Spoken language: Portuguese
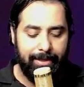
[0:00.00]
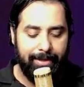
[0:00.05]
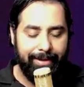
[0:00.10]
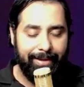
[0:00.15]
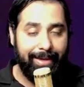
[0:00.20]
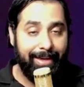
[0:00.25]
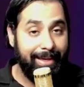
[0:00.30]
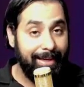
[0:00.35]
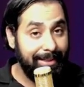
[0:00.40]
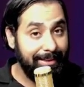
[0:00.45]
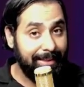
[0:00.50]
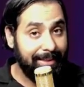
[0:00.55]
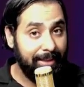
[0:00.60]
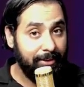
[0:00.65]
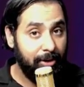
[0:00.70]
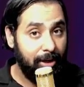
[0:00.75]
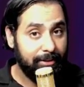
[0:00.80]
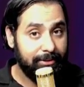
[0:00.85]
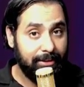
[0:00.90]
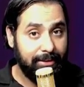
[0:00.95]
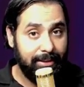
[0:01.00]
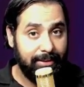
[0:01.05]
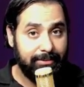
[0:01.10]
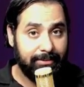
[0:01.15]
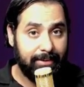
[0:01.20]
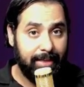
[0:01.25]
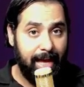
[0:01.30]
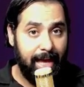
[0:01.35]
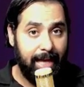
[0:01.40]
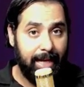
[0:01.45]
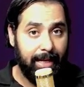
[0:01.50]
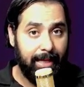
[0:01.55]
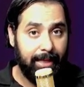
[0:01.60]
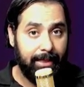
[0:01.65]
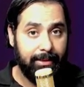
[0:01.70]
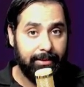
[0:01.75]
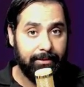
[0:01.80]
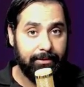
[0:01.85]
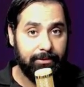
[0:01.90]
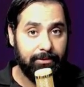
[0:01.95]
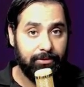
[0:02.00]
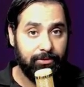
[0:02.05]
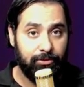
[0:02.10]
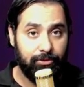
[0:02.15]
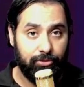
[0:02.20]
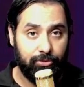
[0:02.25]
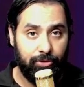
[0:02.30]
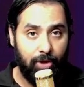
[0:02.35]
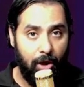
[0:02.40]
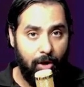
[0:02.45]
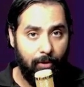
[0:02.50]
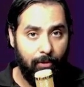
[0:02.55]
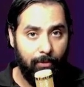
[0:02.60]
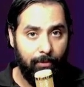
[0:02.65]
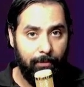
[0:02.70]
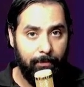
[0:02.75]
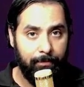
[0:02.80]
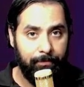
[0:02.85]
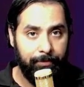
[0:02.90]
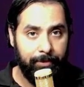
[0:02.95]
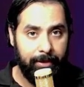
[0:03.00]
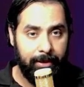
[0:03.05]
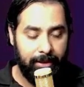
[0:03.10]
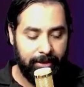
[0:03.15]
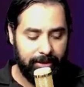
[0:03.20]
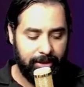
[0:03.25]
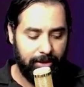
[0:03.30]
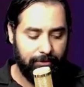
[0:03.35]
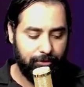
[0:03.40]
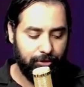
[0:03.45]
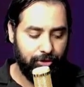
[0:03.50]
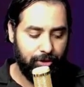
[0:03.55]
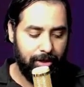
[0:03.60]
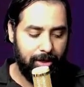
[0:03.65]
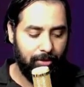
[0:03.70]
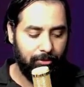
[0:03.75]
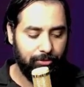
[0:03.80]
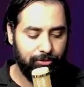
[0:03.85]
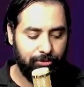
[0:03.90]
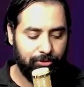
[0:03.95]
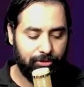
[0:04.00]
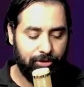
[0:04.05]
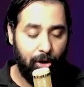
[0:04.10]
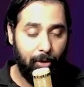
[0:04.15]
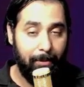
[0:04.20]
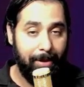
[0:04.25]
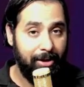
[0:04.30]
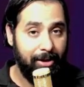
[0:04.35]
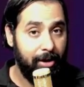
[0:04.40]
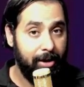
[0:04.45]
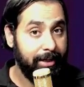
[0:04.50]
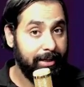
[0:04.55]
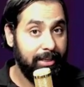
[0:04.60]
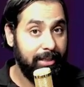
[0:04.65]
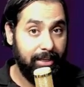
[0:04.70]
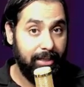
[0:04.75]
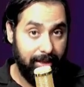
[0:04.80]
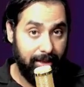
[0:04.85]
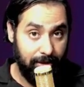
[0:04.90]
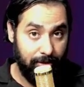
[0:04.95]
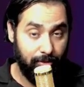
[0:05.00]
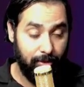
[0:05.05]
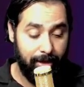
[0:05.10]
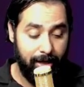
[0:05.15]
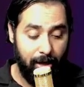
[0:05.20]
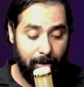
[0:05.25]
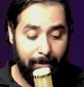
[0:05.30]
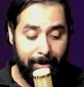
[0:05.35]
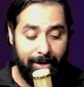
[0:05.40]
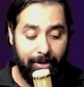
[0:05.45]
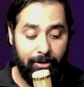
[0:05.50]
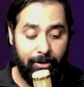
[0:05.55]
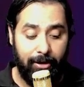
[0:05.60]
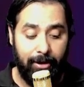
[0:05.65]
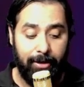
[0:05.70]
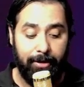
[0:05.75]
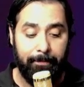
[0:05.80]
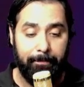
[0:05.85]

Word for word: Quinta nota da escala, Sol. Então eu vou jogar um Sol maior aqui, quinto grau maior.